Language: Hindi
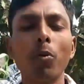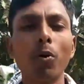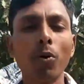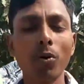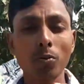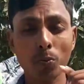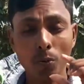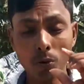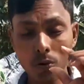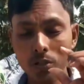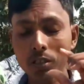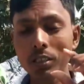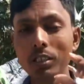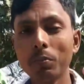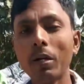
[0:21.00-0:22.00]

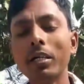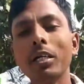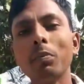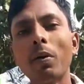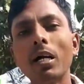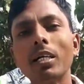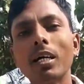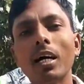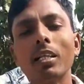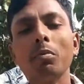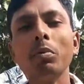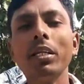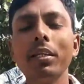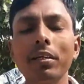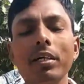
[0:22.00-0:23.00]
फोरस डिपार्ट का
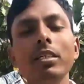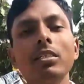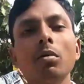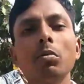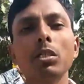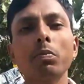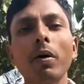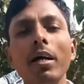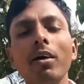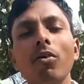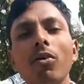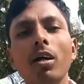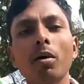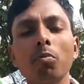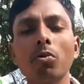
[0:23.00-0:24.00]
आदमी नहीं समझ पाया
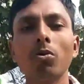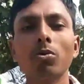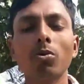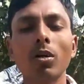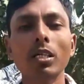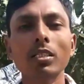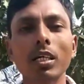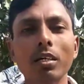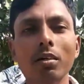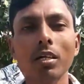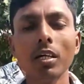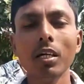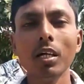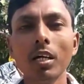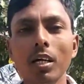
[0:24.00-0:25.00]
और हमको थोड़ा सा
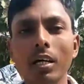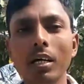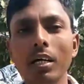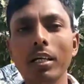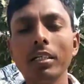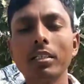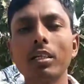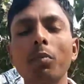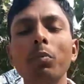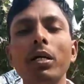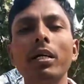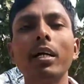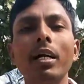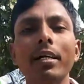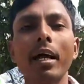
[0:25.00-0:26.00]
इस सब
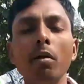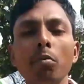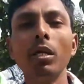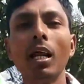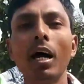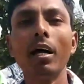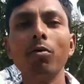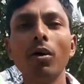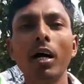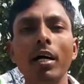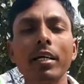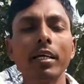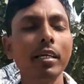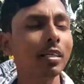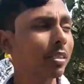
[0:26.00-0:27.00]
में ही मिला हुआ
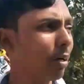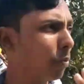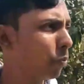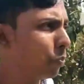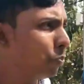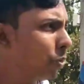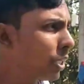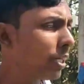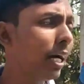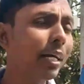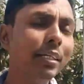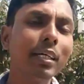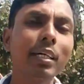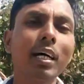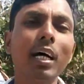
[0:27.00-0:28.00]
है कि इस सब मत
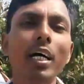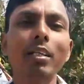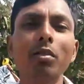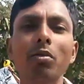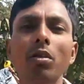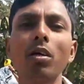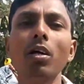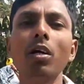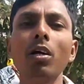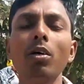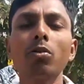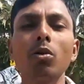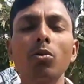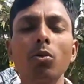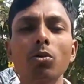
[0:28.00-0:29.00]
डालिएगा
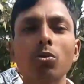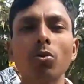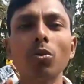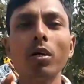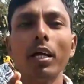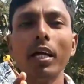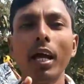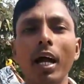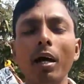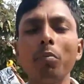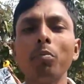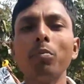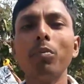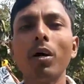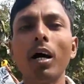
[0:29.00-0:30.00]
तो दोस्तों
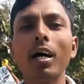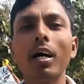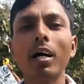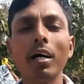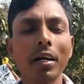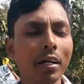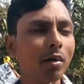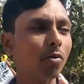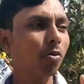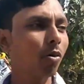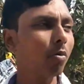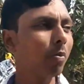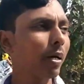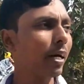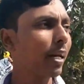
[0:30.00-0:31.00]
हम ड्रीम
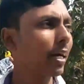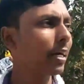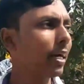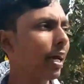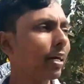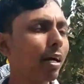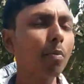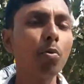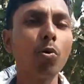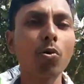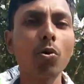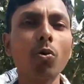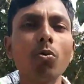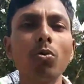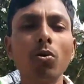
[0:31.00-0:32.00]
टोंग वगैरह क्या का
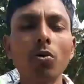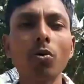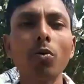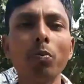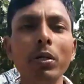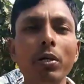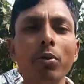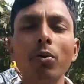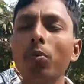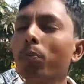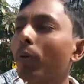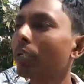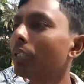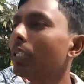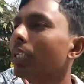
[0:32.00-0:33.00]
फ़ोटो वोटो वीडियो
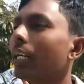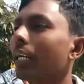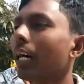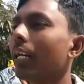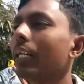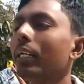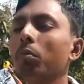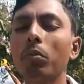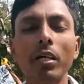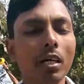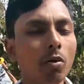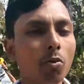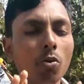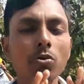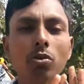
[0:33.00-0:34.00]
पक्षी का डालेंगे
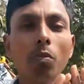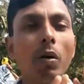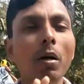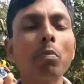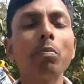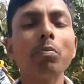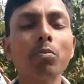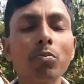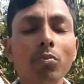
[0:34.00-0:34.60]
लेकिन वो सब हम